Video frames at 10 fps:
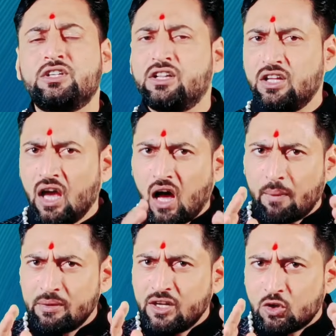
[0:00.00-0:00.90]
यदि
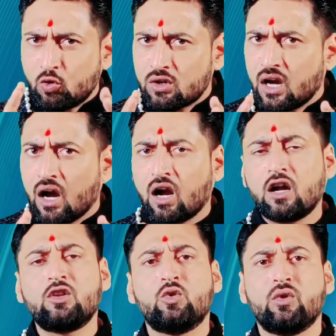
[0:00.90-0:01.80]
आप ये टोटका
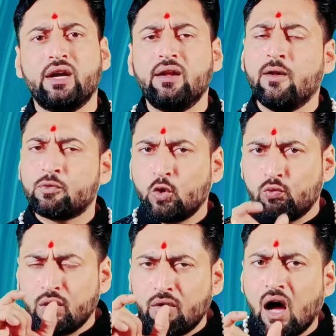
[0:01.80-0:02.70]
कर दोगे तो
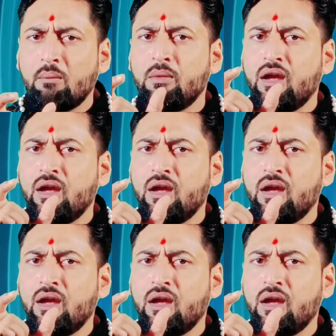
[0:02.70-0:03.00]
विवाह